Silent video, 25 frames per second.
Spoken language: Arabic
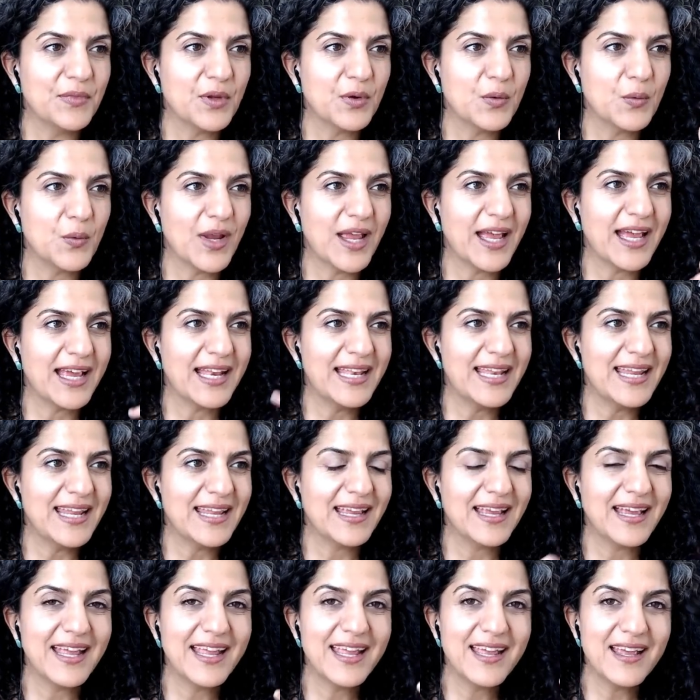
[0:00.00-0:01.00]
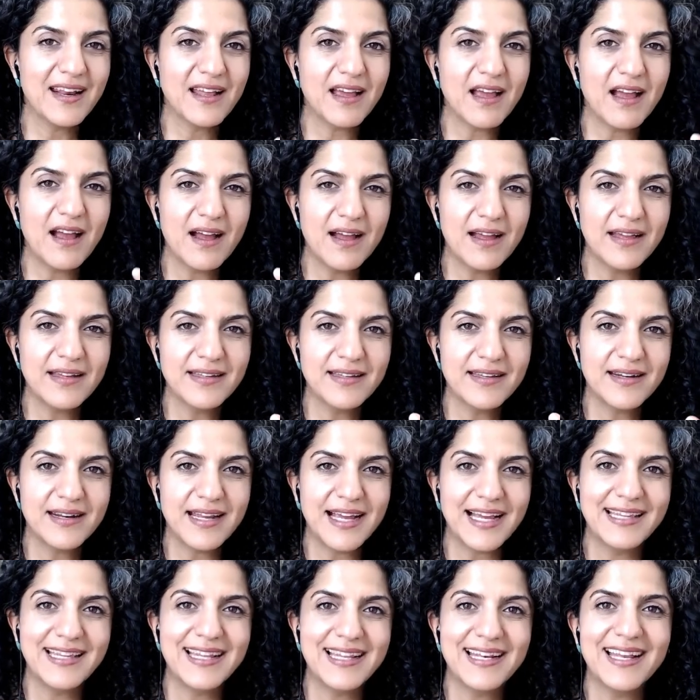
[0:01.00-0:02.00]
ويخليك غير قادر
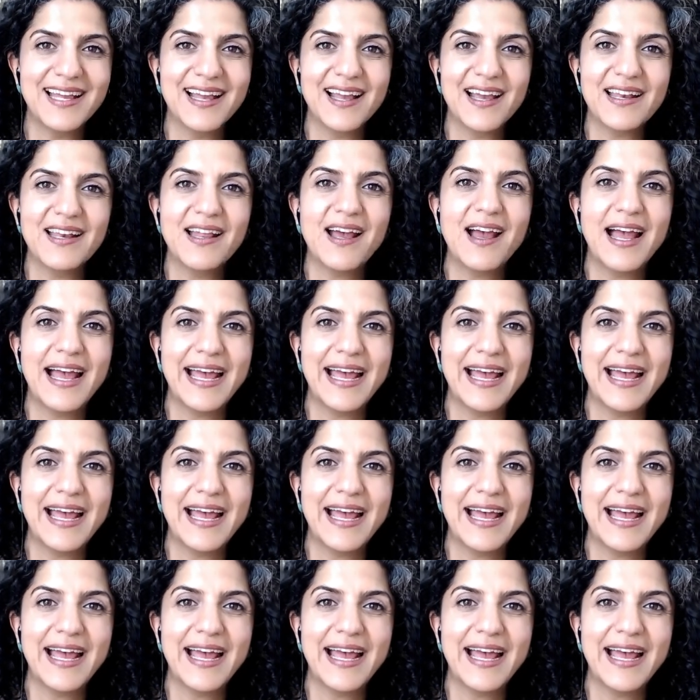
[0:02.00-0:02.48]
على الإقلاع